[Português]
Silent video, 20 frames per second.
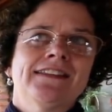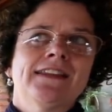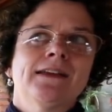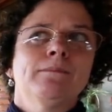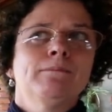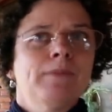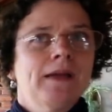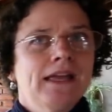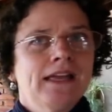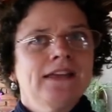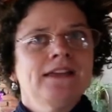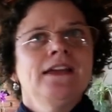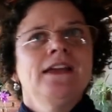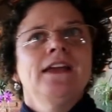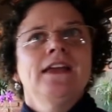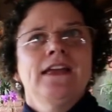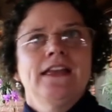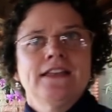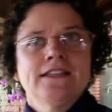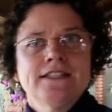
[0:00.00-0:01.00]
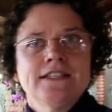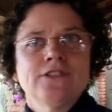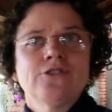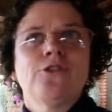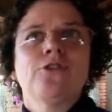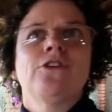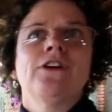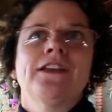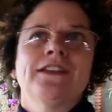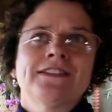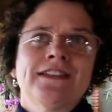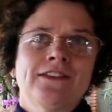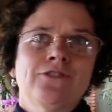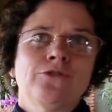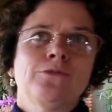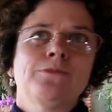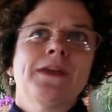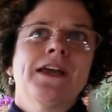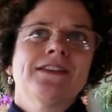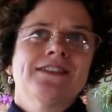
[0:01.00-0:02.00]
também esse no, essa
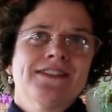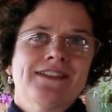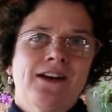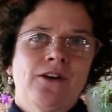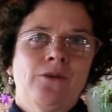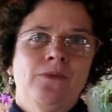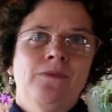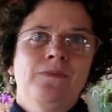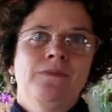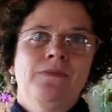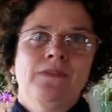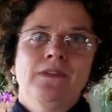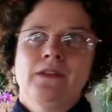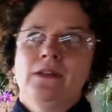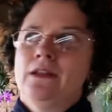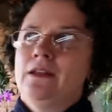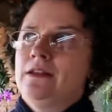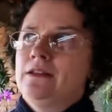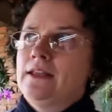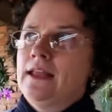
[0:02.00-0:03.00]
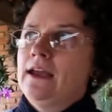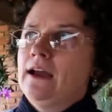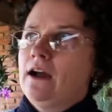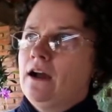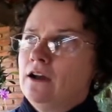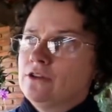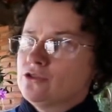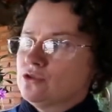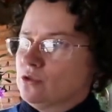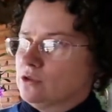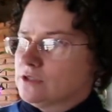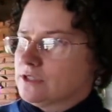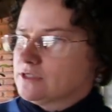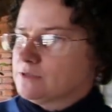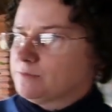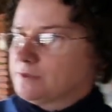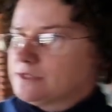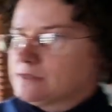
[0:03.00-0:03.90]
nomeação. Né? As outras, por